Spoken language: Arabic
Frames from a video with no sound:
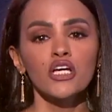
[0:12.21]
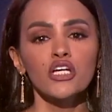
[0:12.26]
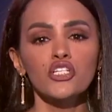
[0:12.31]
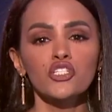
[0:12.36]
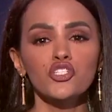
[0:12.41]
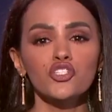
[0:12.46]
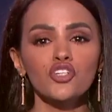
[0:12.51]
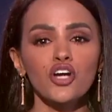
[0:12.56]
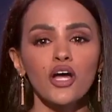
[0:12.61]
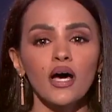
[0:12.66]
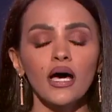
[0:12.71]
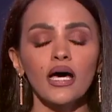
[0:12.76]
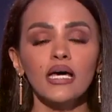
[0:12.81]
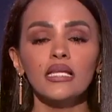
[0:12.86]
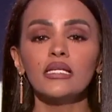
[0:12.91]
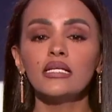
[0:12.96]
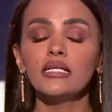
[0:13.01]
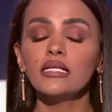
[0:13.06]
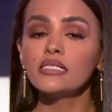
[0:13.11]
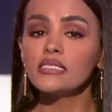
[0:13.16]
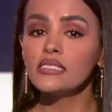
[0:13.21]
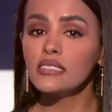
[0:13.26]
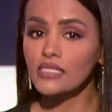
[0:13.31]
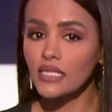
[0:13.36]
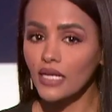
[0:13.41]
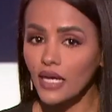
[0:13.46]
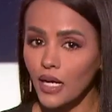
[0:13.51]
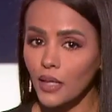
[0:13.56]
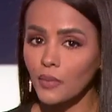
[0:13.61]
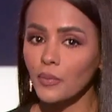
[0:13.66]
إجراء
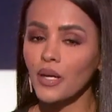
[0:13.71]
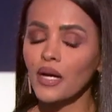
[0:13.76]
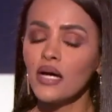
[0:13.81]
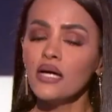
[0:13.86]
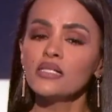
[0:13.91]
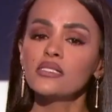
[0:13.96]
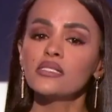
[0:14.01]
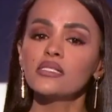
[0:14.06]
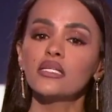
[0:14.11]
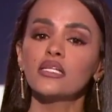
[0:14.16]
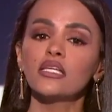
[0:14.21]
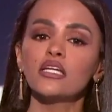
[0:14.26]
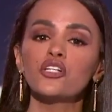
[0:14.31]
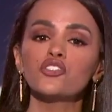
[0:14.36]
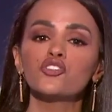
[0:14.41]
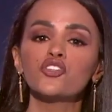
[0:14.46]
الانتخابات إلى